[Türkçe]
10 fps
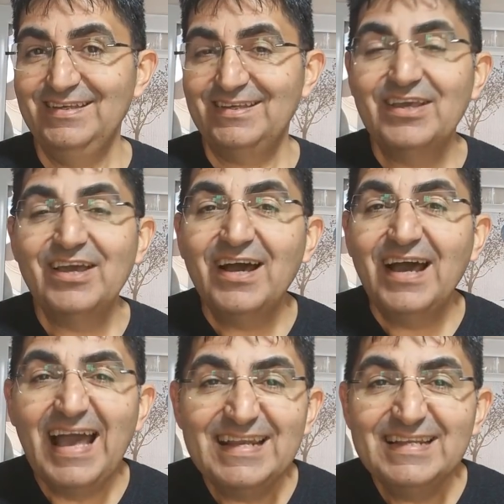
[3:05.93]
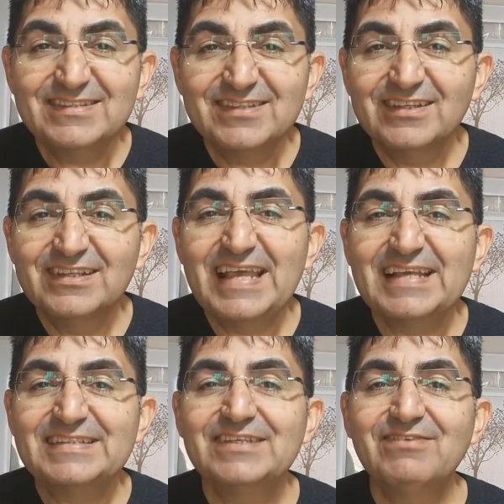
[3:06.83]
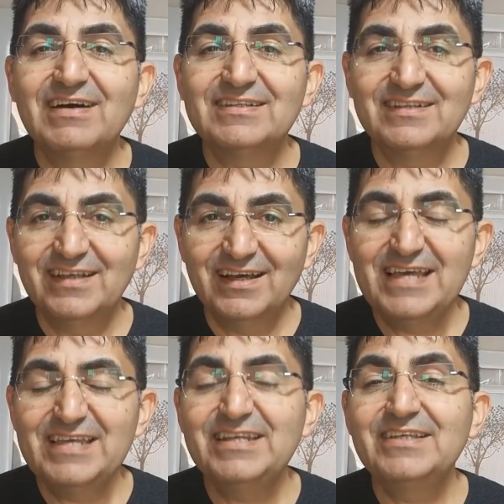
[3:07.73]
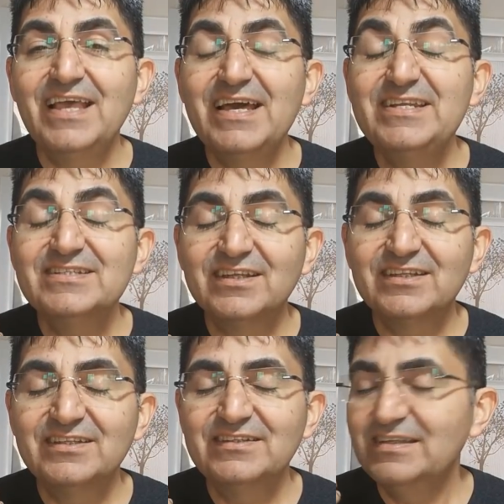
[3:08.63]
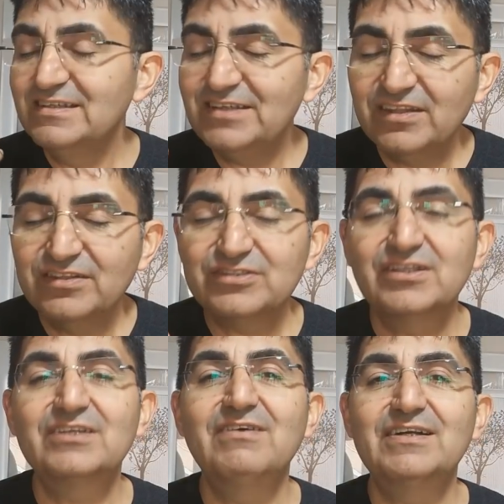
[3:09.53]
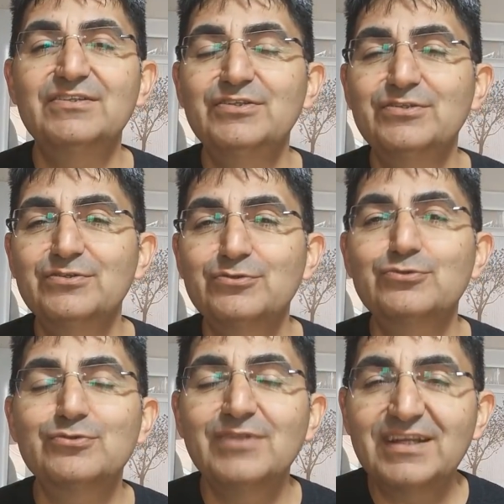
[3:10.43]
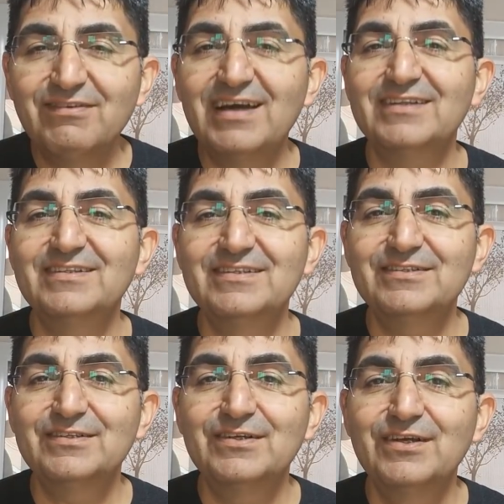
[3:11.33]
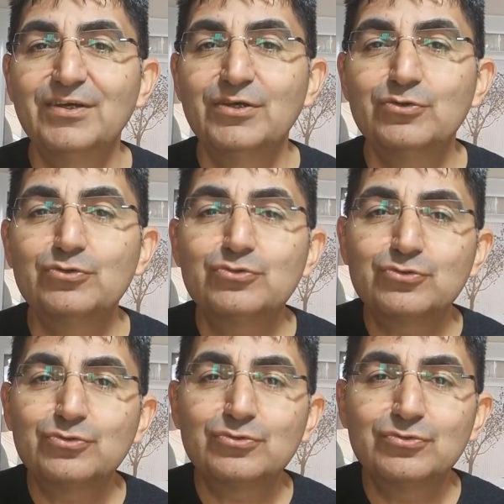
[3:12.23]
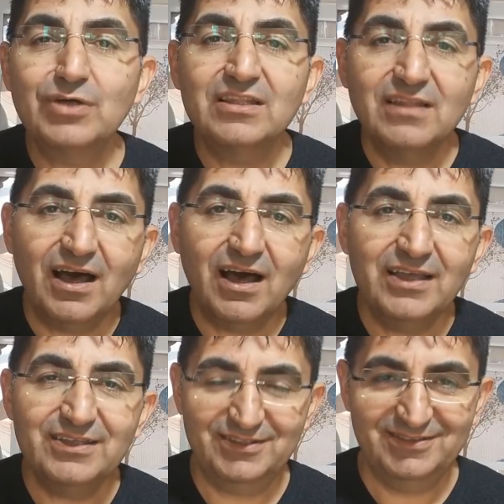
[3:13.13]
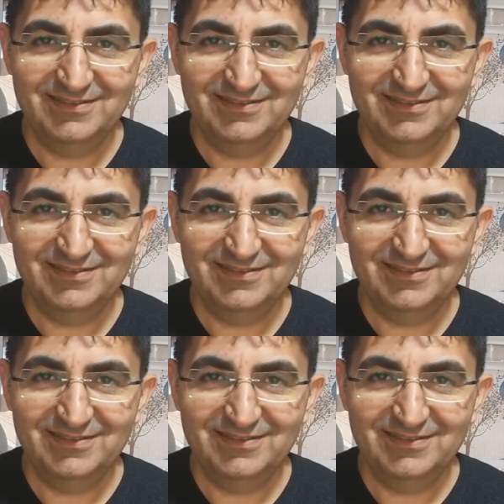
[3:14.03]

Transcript: Ya her insanın eksiği vardır ya. Her, her insanın yanlışları vardır, kusurları vardır. Kusursuzluk Allah'a ait.